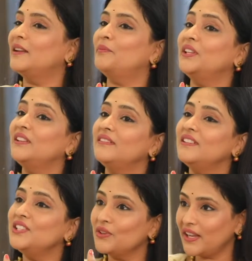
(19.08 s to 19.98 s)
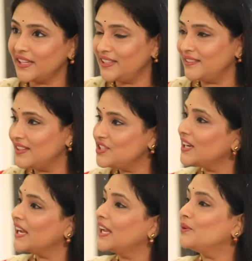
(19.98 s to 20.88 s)
లేకపోతే నిజంగా
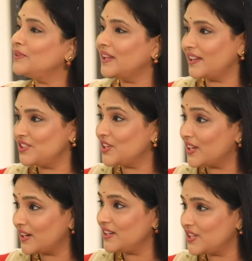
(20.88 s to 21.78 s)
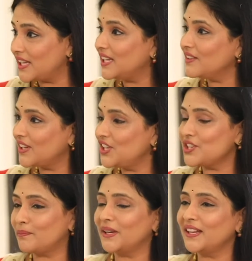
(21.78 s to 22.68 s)
నిజంగా ఏమున్నాయని జరగ జరిగినవన్నీ
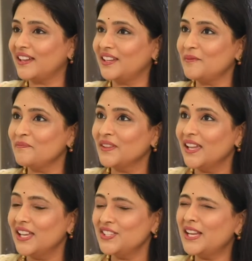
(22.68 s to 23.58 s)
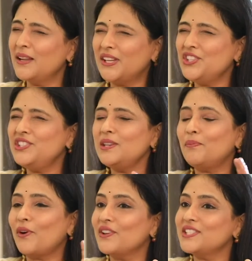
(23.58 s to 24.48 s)
చెప్పడం కానీ చాలా మంచి
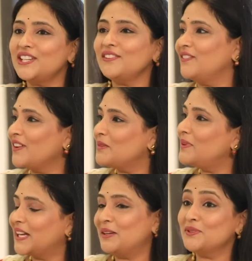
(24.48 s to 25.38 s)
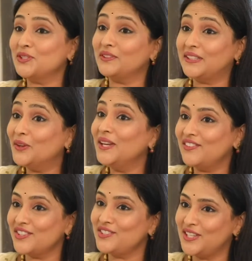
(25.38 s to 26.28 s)
పాజిటివ్ ఎన్వైర్న్మెంట్ కనిపిస్తుంది తెలుగు
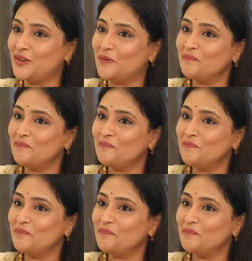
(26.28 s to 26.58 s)
ఇండస్ట్రీలో